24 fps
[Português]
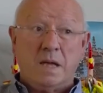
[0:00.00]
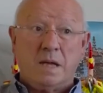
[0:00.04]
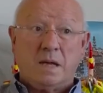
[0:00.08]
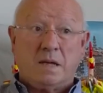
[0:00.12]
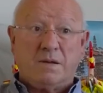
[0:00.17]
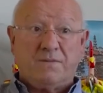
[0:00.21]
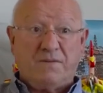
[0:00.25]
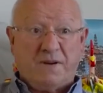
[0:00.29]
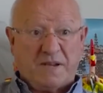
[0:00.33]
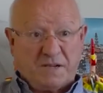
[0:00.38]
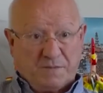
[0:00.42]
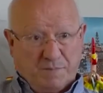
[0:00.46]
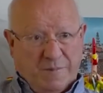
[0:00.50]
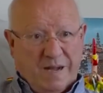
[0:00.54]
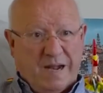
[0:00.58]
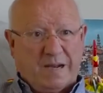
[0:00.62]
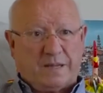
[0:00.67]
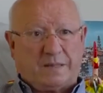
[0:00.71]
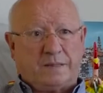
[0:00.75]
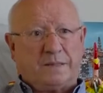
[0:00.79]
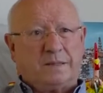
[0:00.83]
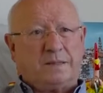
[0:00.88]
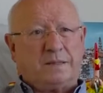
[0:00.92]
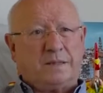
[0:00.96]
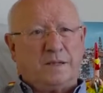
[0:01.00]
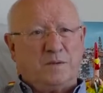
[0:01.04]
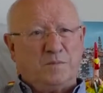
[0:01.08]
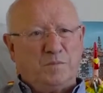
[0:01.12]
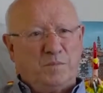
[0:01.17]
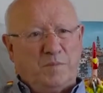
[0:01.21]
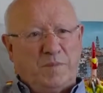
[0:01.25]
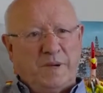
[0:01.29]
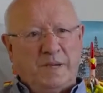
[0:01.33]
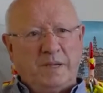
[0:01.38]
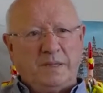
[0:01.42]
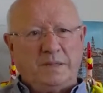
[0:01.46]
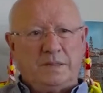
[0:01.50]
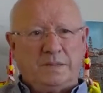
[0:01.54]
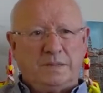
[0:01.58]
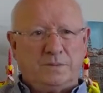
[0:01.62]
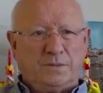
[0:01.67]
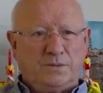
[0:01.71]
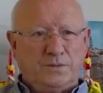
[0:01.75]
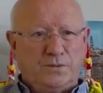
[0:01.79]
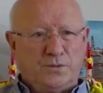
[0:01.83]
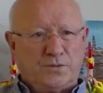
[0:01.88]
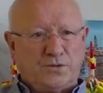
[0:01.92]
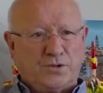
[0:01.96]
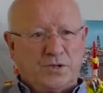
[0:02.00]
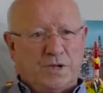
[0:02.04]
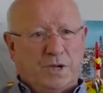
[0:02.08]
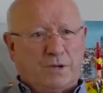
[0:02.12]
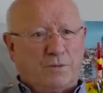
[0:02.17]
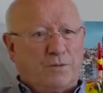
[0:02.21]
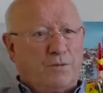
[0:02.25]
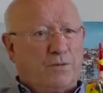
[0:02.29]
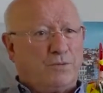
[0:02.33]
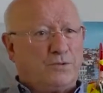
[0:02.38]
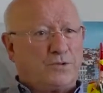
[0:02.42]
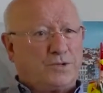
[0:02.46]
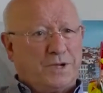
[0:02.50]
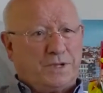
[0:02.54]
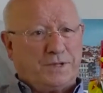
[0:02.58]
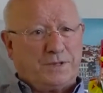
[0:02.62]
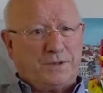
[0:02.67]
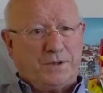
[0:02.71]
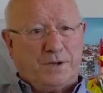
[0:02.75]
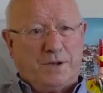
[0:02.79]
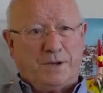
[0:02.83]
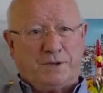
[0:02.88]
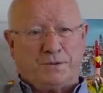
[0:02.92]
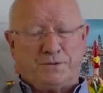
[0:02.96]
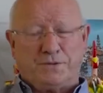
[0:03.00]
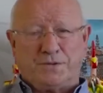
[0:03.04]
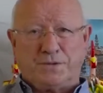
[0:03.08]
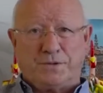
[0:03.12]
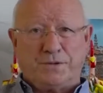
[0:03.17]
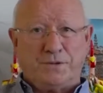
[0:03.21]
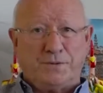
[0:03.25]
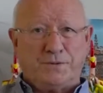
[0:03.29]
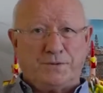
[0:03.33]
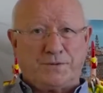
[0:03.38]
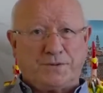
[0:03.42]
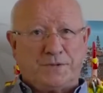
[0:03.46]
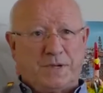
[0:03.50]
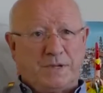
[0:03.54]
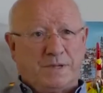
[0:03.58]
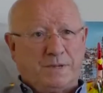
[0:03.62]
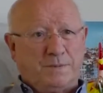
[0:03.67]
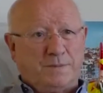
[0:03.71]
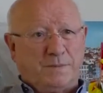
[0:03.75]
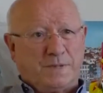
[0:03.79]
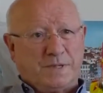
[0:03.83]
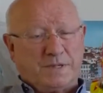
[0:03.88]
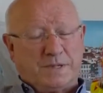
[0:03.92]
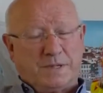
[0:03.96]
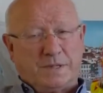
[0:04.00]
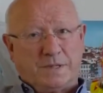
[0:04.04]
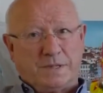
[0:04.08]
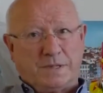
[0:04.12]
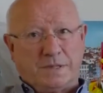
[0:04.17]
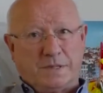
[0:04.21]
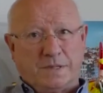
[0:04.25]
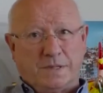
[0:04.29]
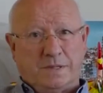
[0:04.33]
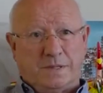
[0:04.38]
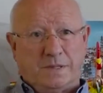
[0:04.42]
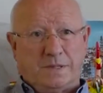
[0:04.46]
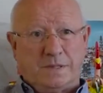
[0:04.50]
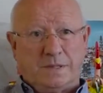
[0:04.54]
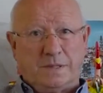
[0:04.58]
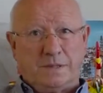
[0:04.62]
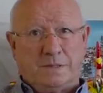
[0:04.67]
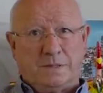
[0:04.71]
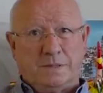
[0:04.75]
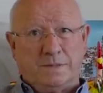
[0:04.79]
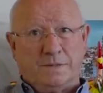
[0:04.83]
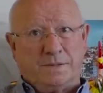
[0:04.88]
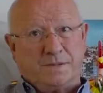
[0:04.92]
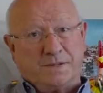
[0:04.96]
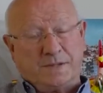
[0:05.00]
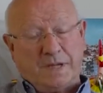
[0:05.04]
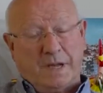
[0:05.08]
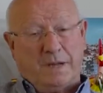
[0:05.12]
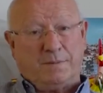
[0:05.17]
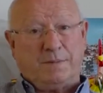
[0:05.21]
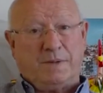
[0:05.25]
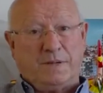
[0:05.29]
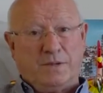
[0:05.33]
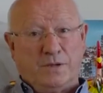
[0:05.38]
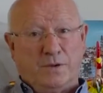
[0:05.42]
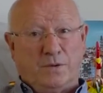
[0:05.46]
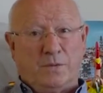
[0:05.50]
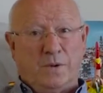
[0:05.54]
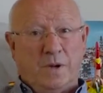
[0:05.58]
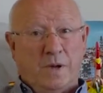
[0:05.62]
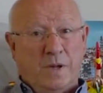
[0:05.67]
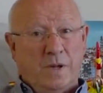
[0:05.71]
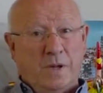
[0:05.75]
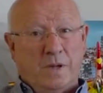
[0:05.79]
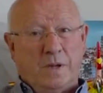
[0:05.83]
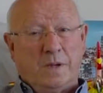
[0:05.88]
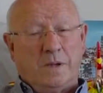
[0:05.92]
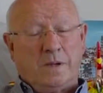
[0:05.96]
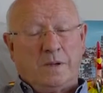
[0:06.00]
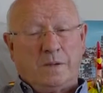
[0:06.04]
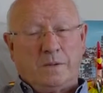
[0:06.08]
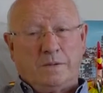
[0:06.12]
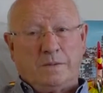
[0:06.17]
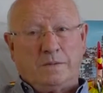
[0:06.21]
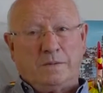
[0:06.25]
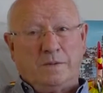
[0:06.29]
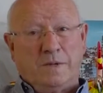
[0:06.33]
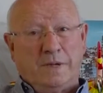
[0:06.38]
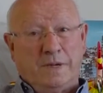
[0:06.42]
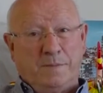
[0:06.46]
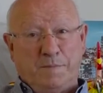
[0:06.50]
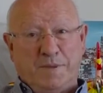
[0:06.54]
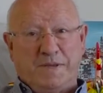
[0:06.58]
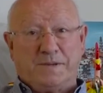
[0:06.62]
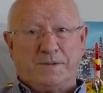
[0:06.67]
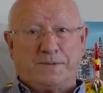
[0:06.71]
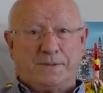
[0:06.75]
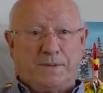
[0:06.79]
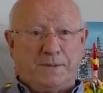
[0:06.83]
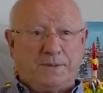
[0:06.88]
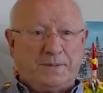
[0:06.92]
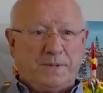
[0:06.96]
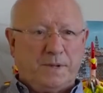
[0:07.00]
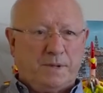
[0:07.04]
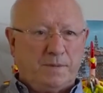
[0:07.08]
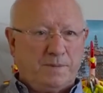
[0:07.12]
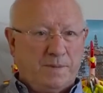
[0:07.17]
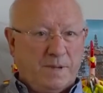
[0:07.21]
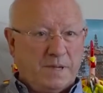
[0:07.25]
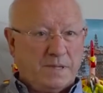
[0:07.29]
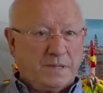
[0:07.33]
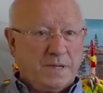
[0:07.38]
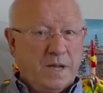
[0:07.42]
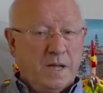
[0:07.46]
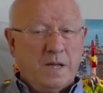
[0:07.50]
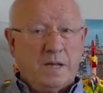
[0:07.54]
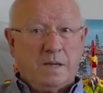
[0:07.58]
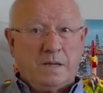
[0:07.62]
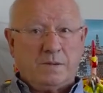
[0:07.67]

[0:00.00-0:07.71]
que faz parte também de, dos círculos católicos, que não sei que vocês eh, não sabem, ou, ou nem pensam talvez.